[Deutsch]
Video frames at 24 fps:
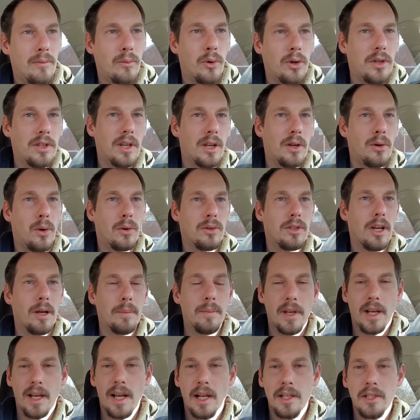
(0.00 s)
wo ich geguckt habe,
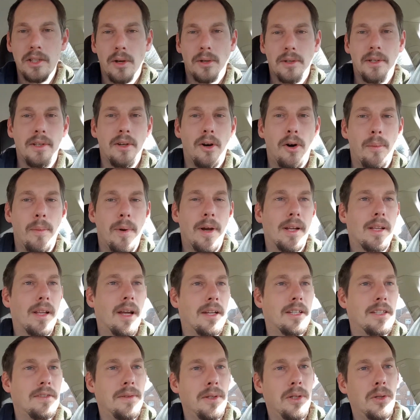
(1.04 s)
da kann ich euch hier auch mal ein
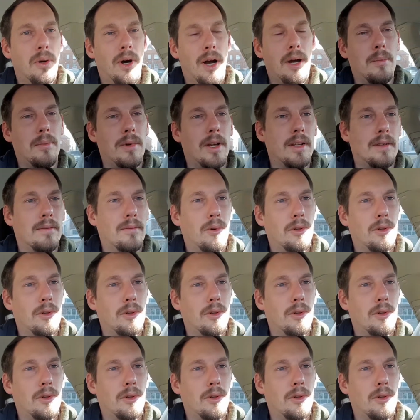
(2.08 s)
kleines Video einblenden,